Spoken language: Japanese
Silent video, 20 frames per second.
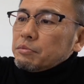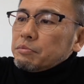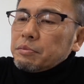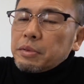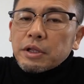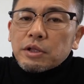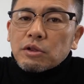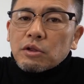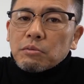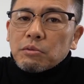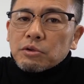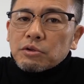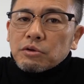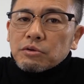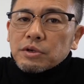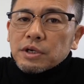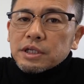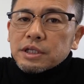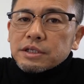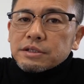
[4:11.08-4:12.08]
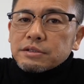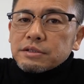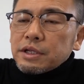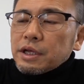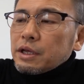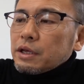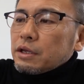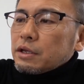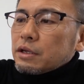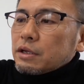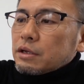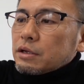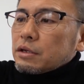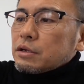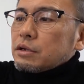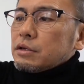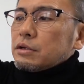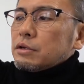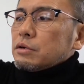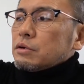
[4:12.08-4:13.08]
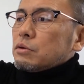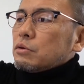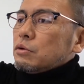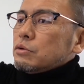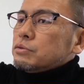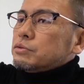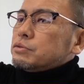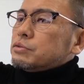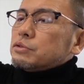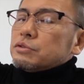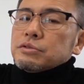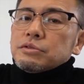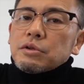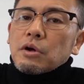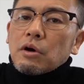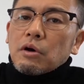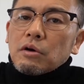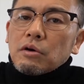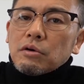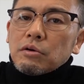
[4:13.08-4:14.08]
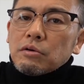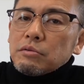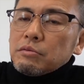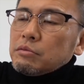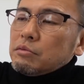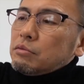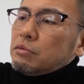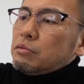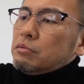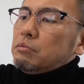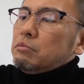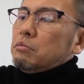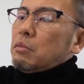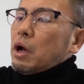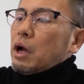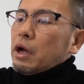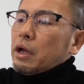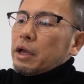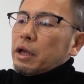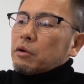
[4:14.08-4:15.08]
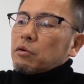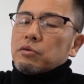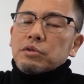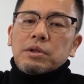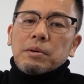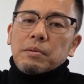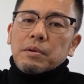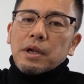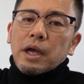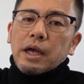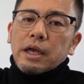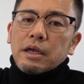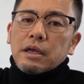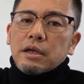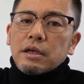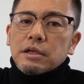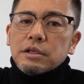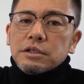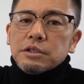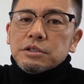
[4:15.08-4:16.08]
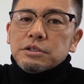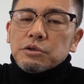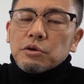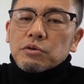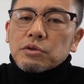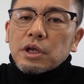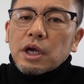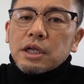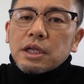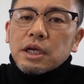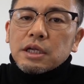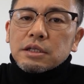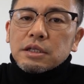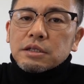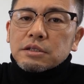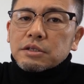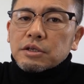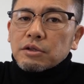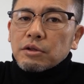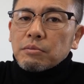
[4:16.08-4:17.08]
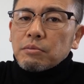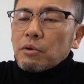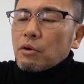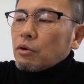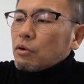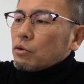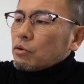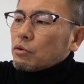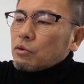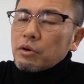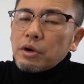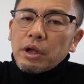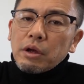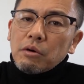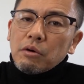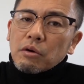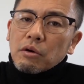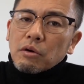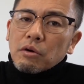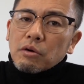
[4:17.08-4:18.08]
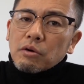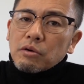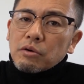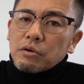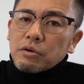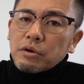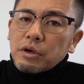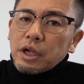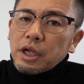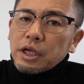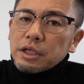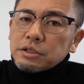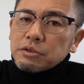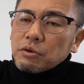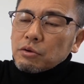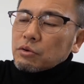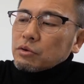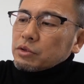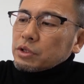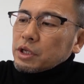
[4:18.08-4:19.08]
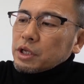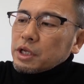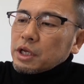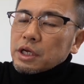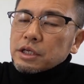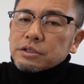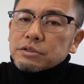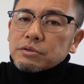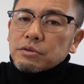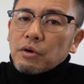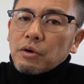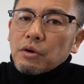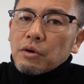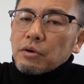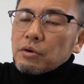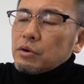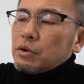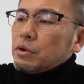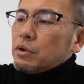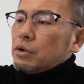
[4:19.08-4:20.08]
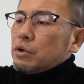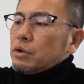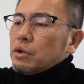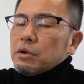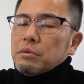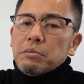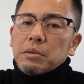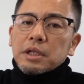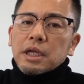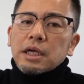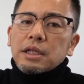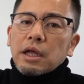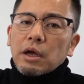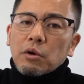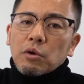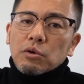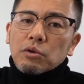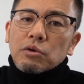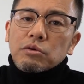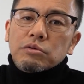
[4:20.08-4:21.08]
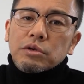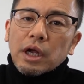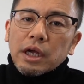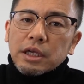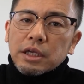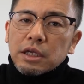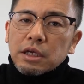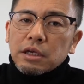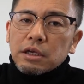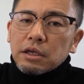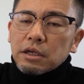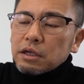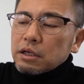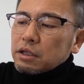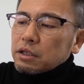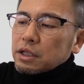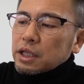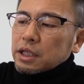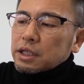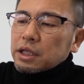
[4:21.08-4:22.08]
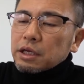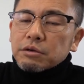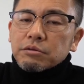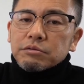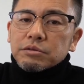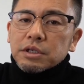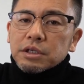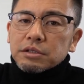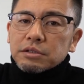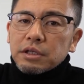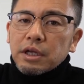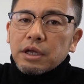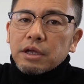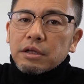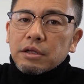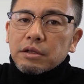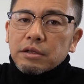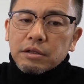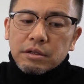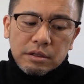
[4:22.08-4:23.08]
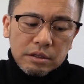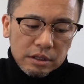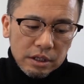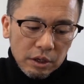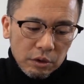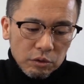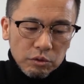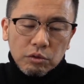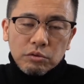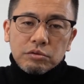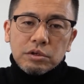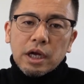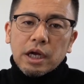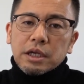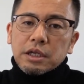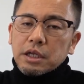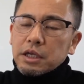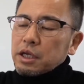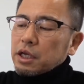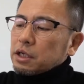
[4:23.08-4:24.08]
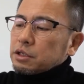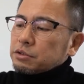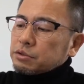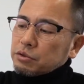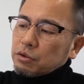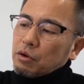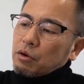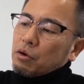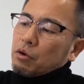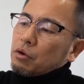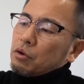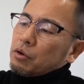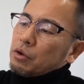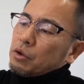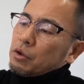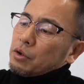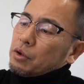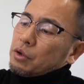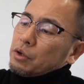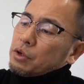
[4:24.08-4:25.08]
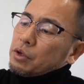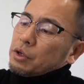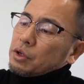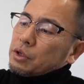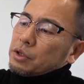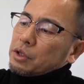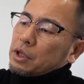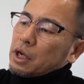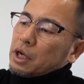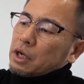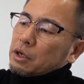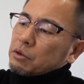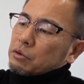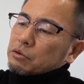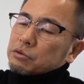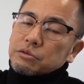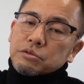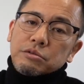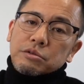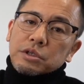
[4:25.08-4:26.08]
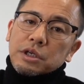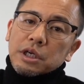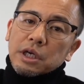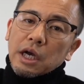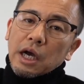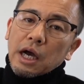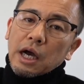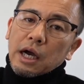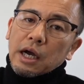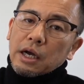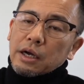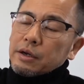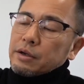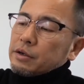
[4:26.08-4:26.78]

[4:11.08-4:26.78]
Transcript: ペットボトルがですねこういう普通のまあへこんでもない状態なんですけどもこれを冷蔵庫で冷やすとまあ大体5度ぐらいになってくるんですねで5度ぐらいに冷やすと中の空気が